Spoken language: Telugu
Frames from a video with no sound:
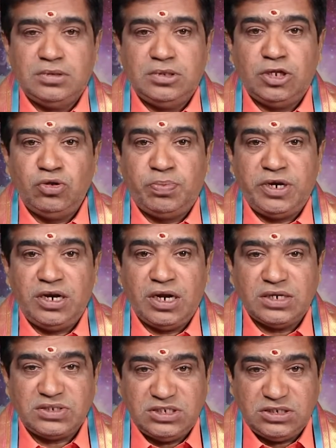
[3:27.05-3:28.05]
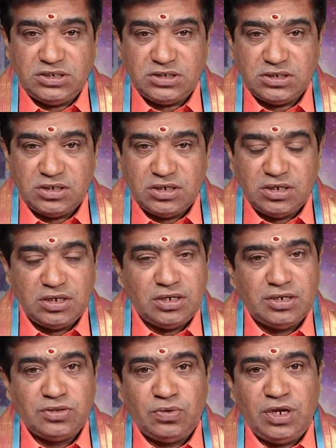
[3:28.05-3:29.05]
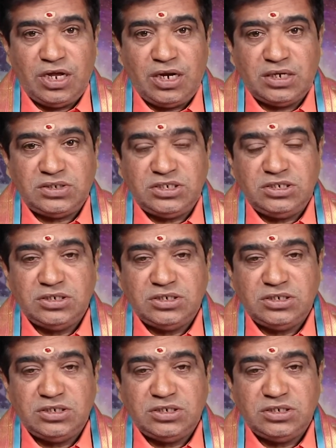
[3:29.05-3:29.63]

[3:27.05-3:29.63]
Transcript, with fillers: తదుపరి రాశి తులారాశి